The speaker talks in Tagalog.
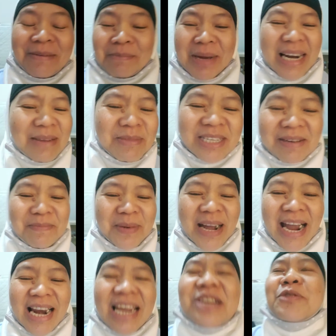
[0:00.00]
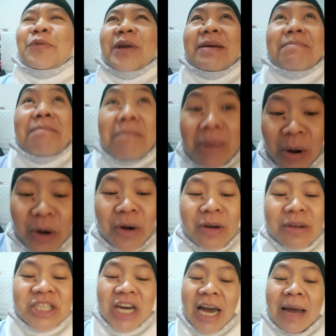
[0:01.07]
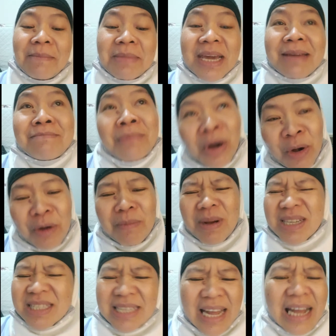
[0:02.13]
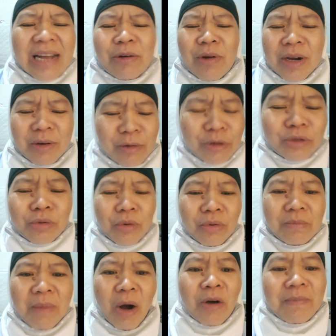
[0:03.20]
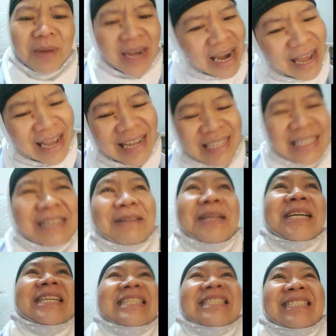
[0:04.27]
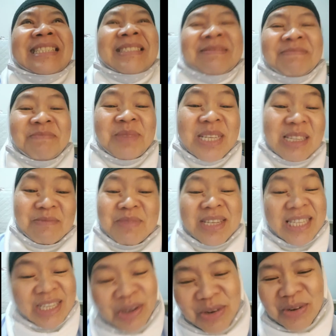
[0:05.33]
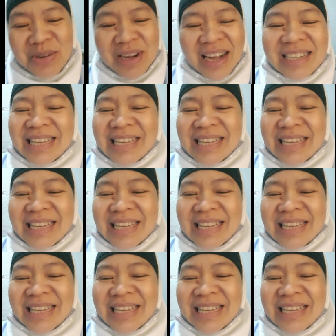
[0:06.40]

Marami siyang pangalan. Rimbo, Chame Mo. Basta kung anong gusto ko, bahog bilat. Bisbisong.